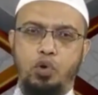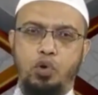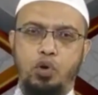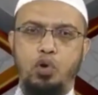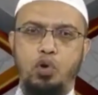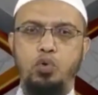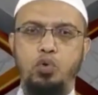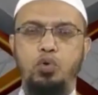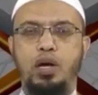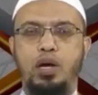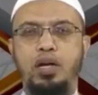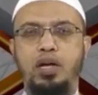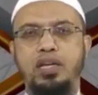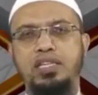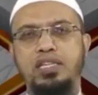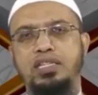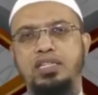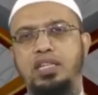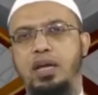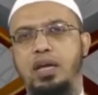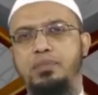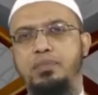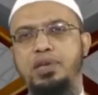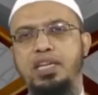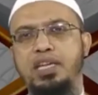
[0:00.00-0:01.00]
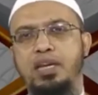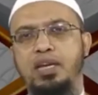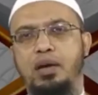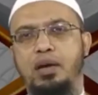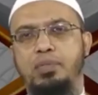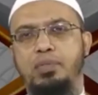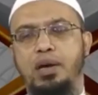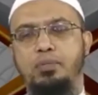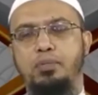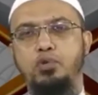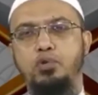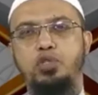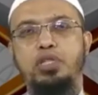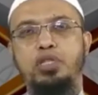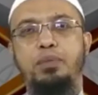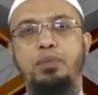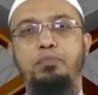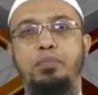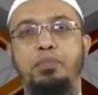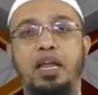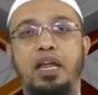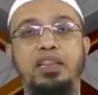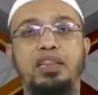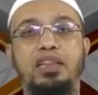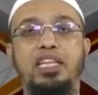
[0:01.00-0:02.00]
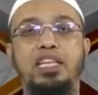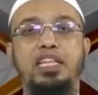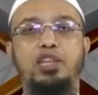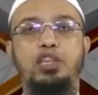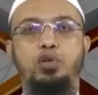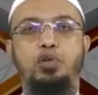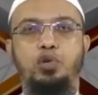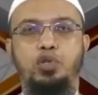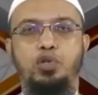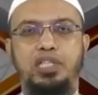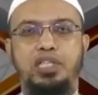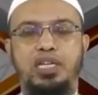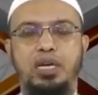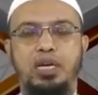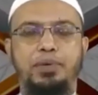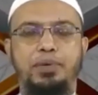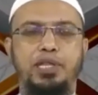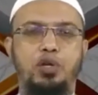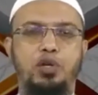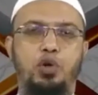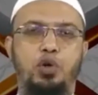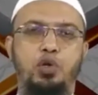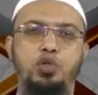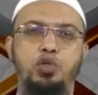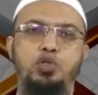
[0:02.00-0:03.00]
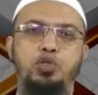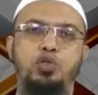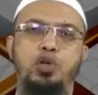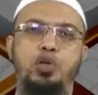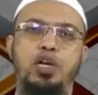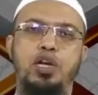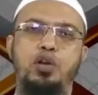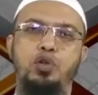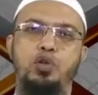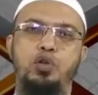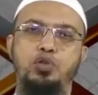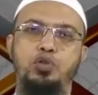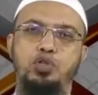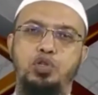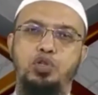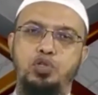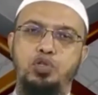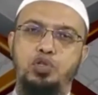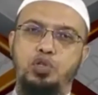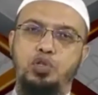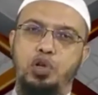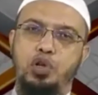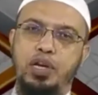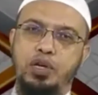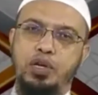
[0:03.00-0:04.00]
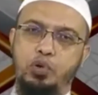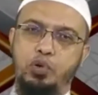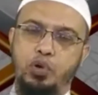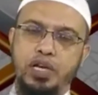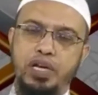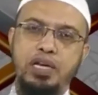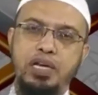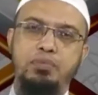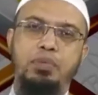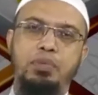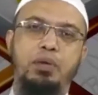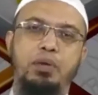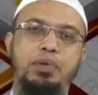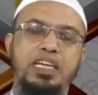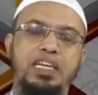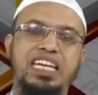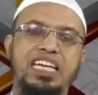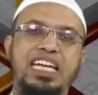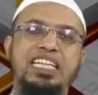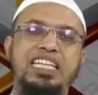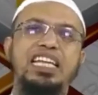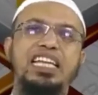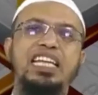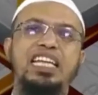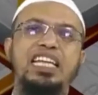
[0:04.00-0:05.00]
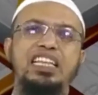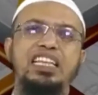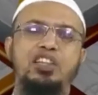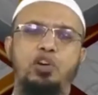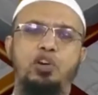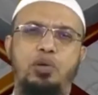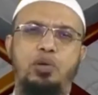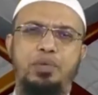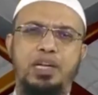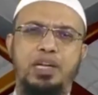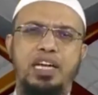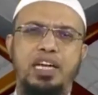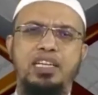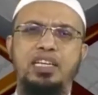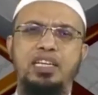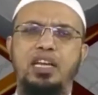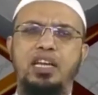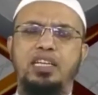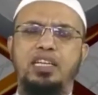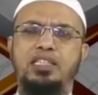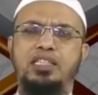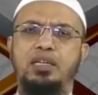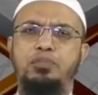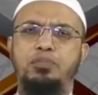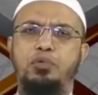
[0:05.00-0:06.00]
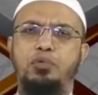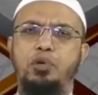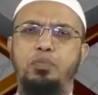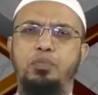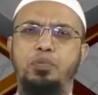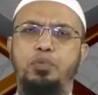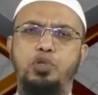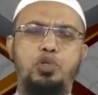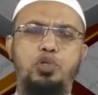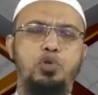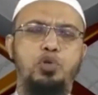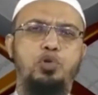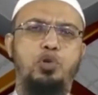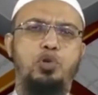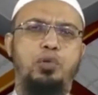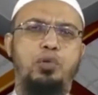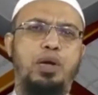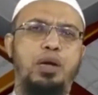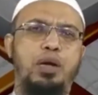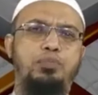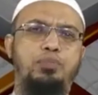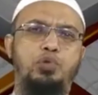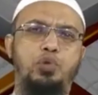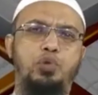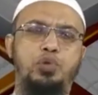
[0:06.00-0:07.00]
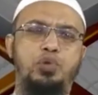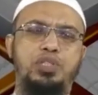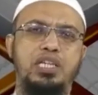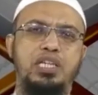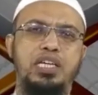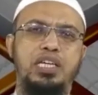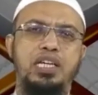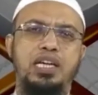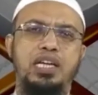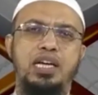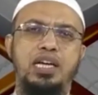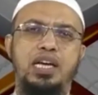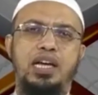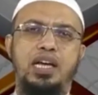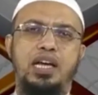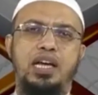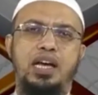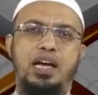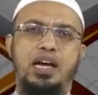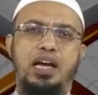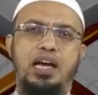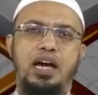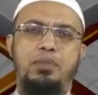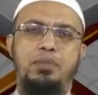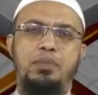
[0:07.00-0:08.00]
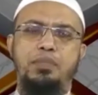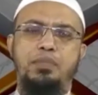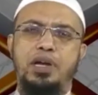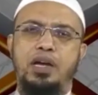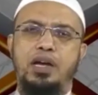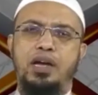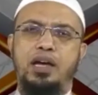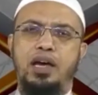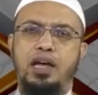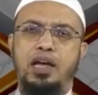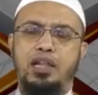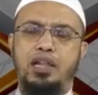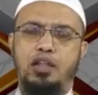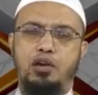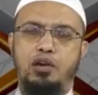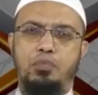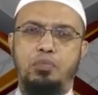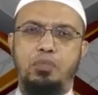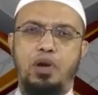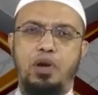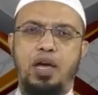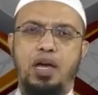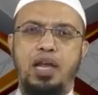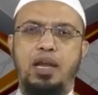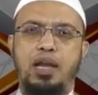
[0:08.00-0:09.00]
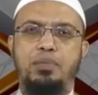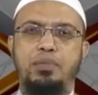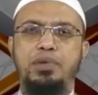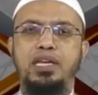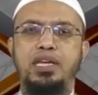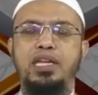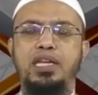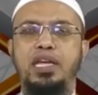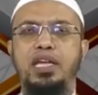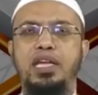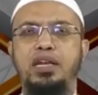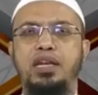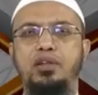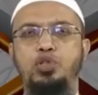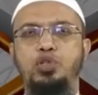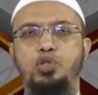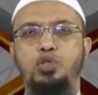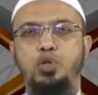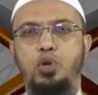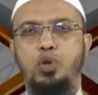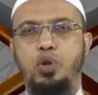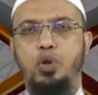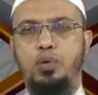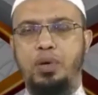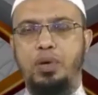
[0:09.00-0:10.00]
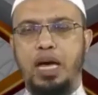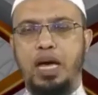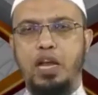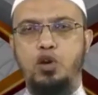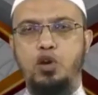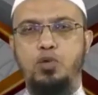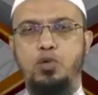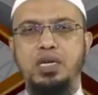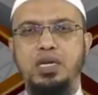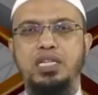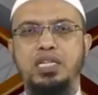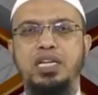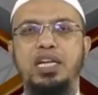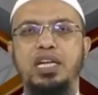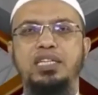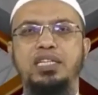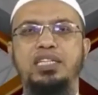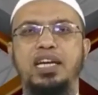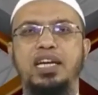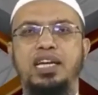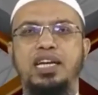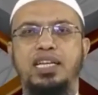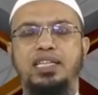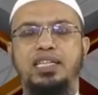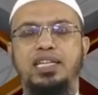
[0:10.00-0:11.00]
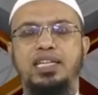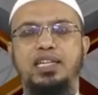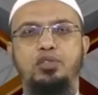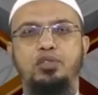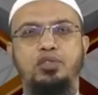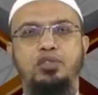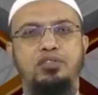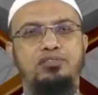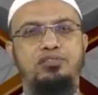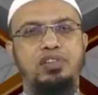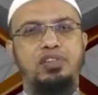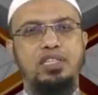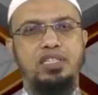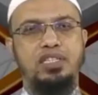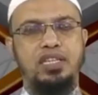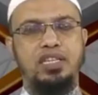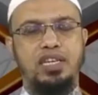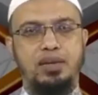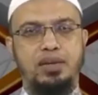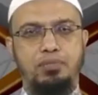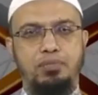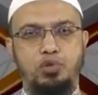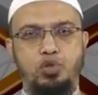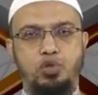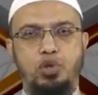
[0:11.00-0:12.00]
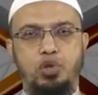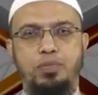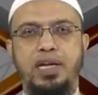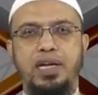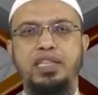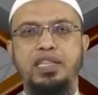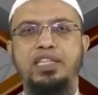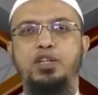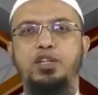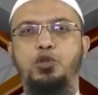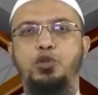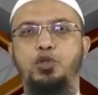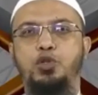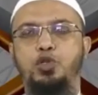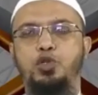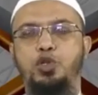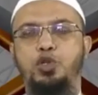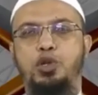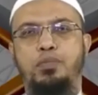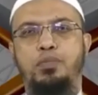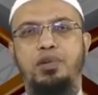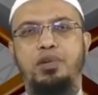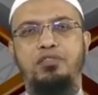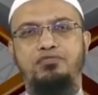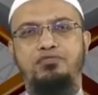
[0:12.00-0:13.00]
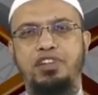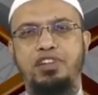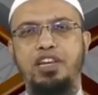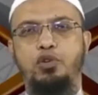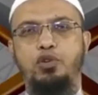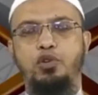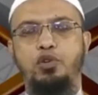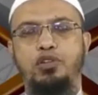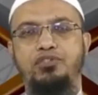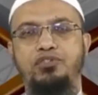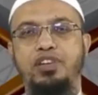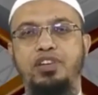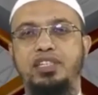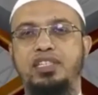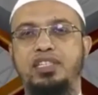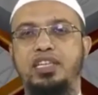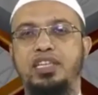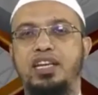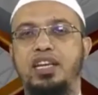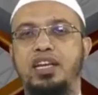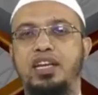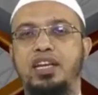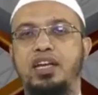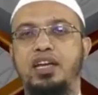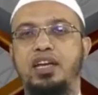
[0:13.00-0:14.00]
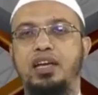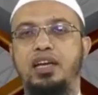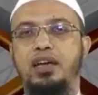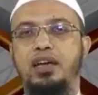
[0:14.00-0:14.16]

অহুয়া ইসলামিয়া বা মুসলিম ভ্রাতৃত্ব সেটা আমাদের অন্তরের অন্তঃস্থলে গহীনভাবে গেঁথে নিতে হবে এটির আজকে বড় প্রচণ্ড অভাব চলছে আমরা আল্লাহ রব্বুল্লা আলমিনের জন্য ভালোবাসার জায়গা থেকে যদি ফিলিস্তিনের মুসলমানদের কষ্টকে আমরা ফিল করি ফিলিস্তিনের